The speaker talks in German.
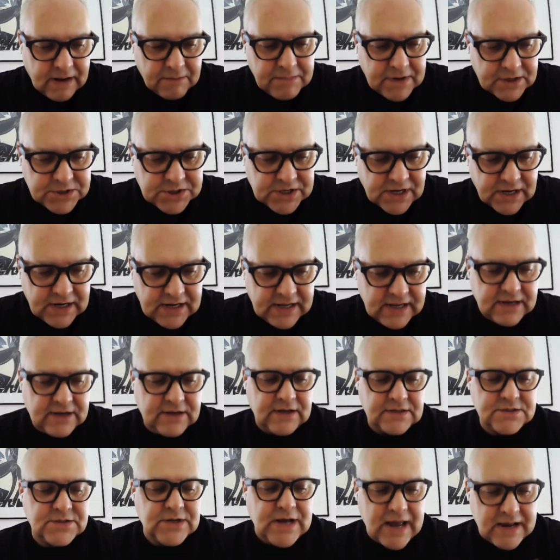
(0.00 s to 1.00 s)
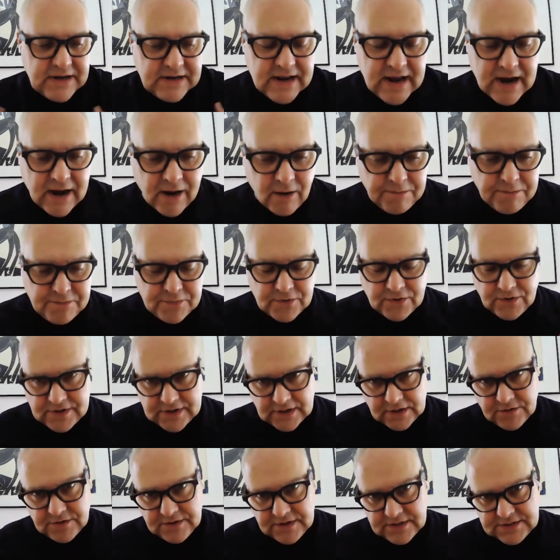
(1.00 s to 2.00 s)
Jan Marschalek, also einem der
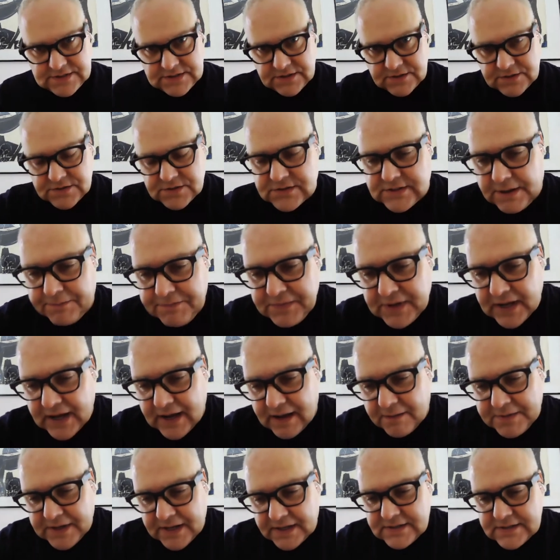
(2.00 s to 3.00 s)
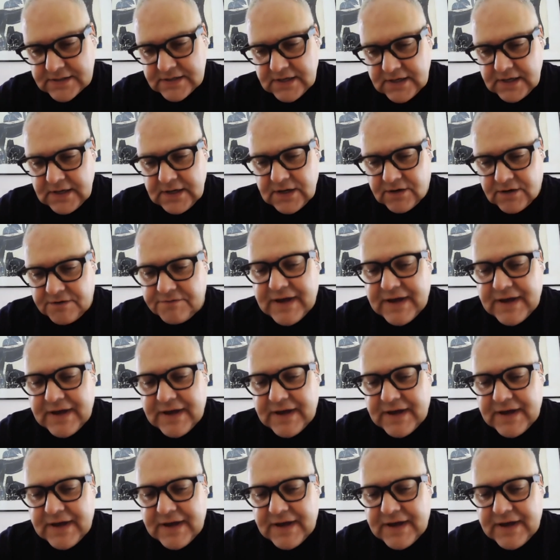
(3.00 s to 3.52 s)
Hauptprotagonisten, zusammengearbeitet.